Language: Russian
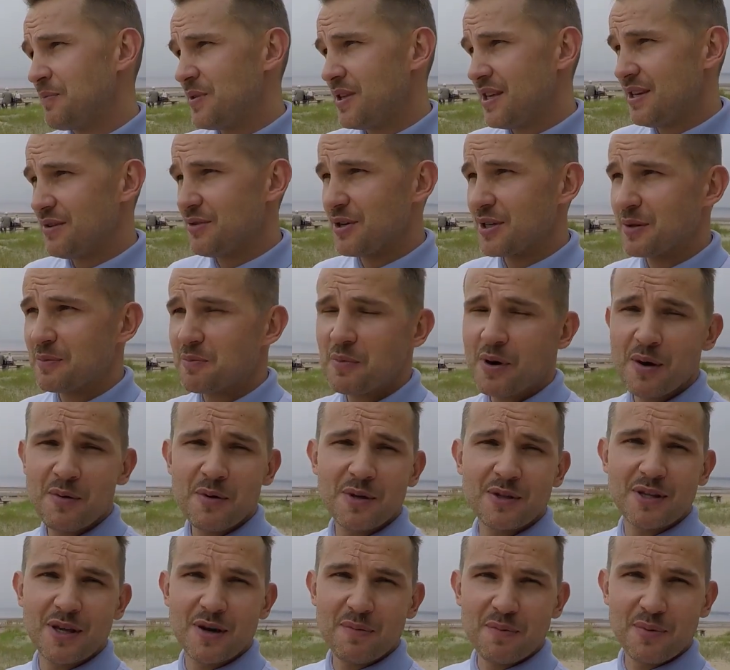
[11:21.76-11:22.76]
И в этот
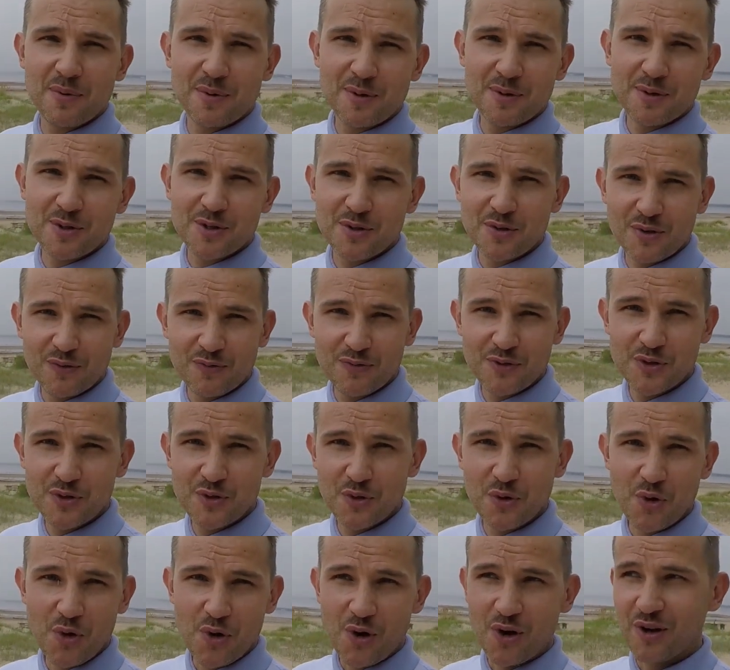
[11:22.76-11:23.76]
момент я понял, что
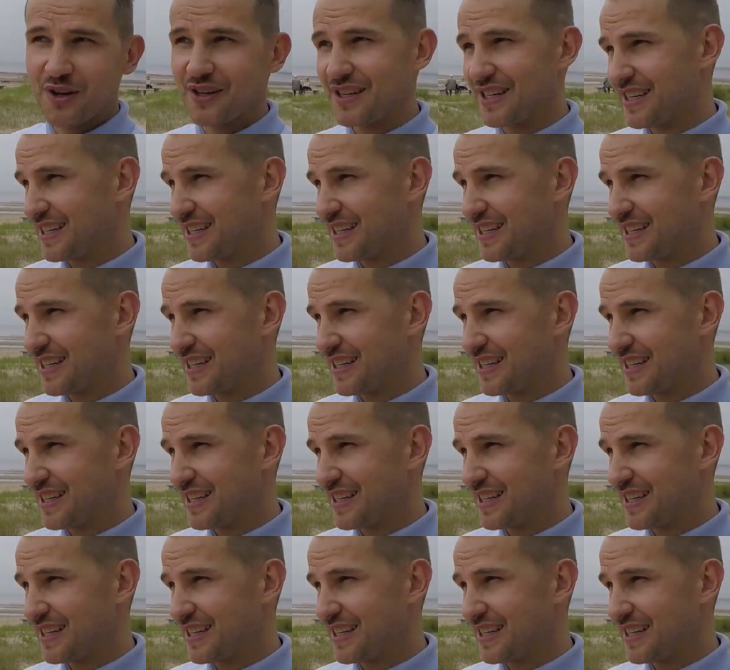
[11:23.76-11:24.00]
все,